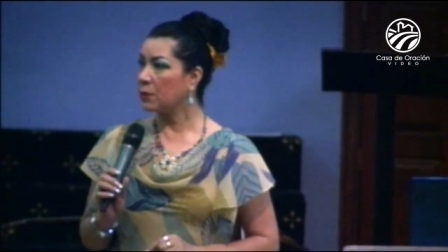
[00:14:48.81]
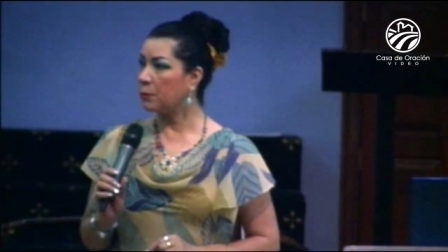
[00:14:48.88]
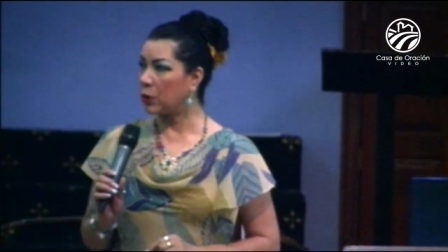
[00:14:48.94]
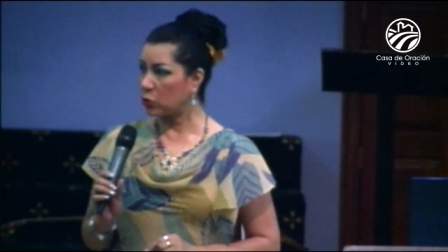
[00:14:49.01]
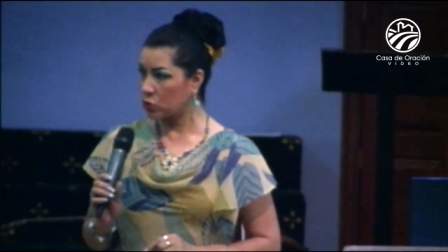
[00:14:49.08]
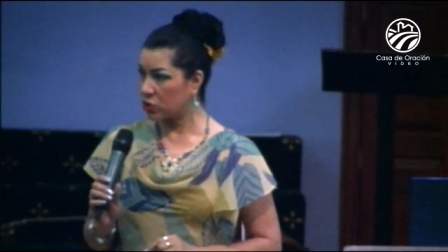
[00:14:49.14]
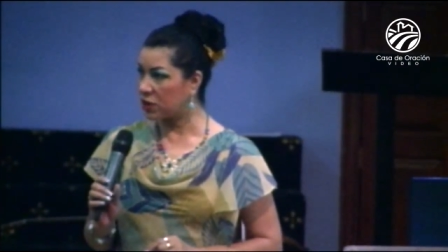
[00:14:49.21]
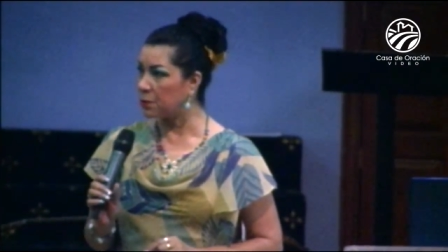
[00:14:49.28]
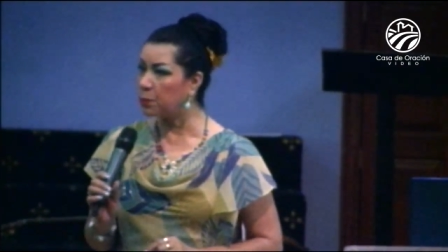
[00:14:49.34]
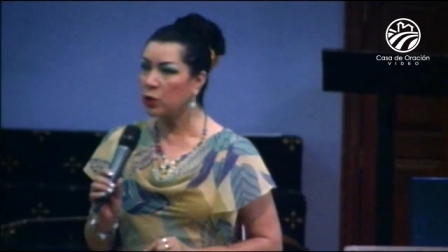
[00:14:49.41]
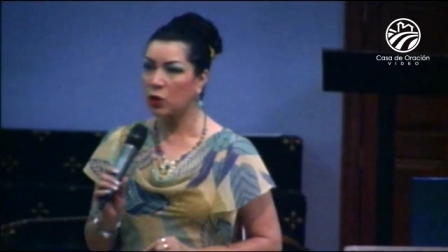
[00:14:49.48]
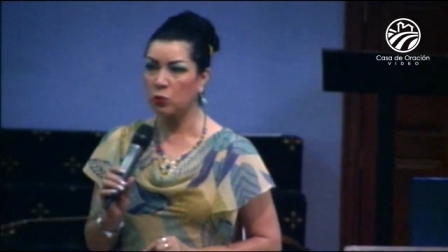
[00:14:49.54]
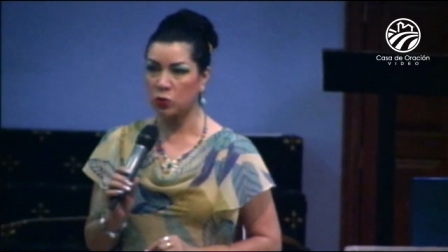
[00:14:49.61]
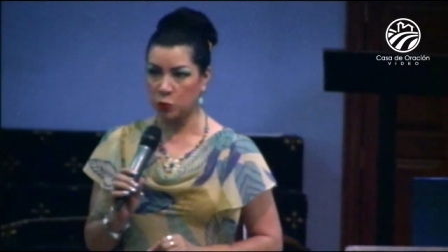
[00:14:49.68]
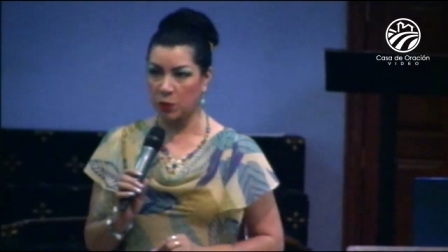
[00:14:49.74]
pero sí
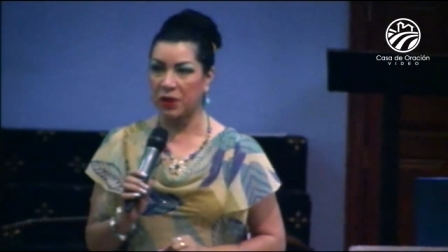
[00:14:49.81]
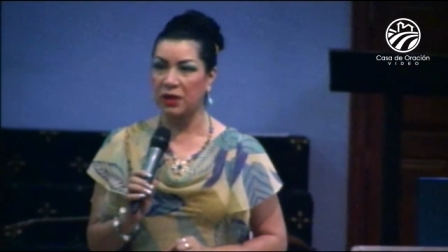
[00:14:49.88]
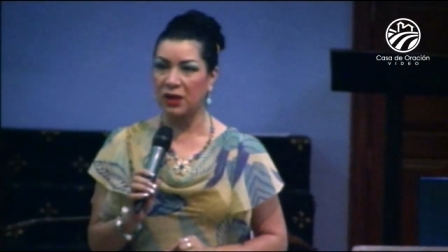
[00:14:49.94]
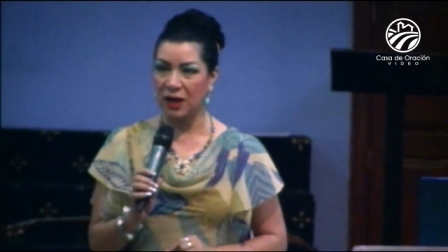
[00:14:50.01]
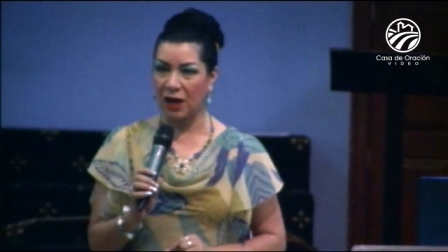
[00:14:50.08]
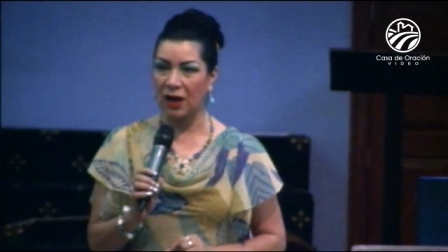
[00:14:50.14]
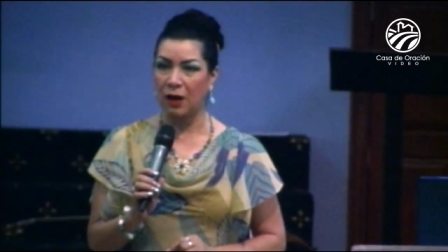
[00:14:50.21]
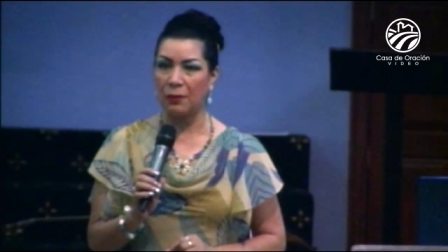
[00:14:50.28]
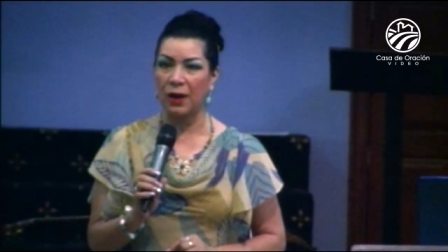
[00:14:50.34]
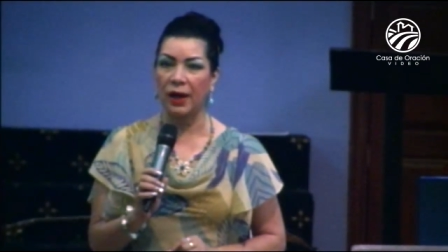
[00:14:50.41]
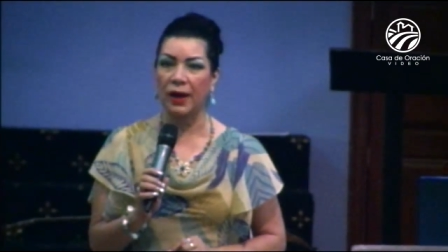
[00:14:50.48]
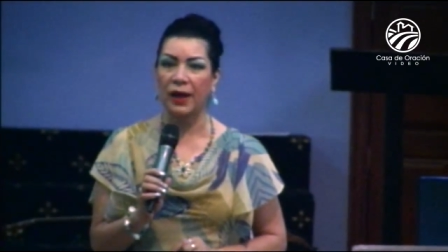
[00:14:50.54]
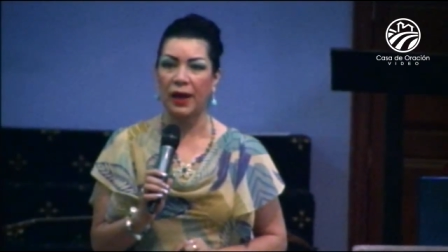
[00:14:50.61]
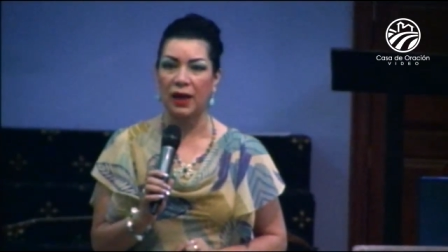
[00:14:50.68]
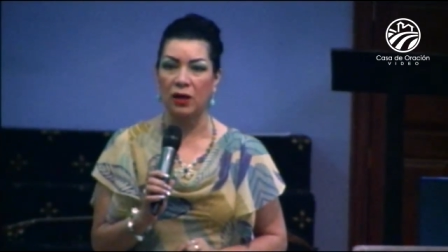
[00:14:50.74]
podemos predicar el
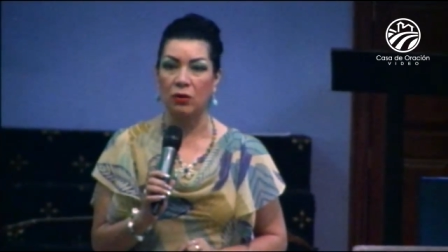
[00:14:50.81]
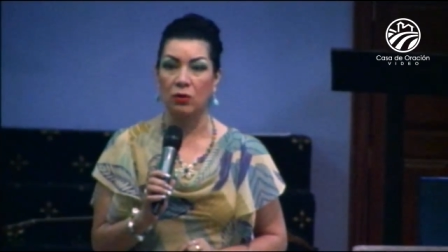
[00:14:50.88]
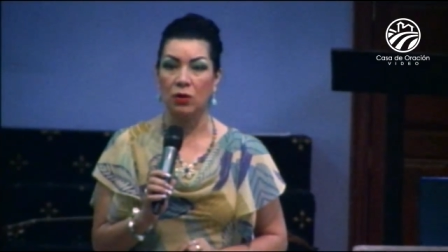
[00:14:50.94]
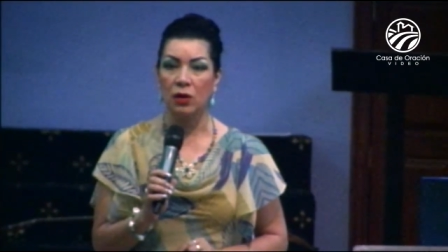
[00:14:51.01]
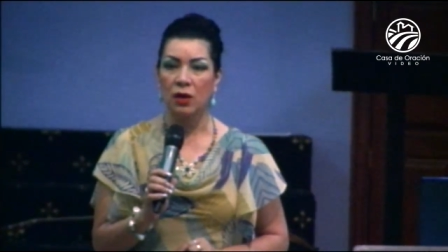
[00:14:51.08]
Evangelio.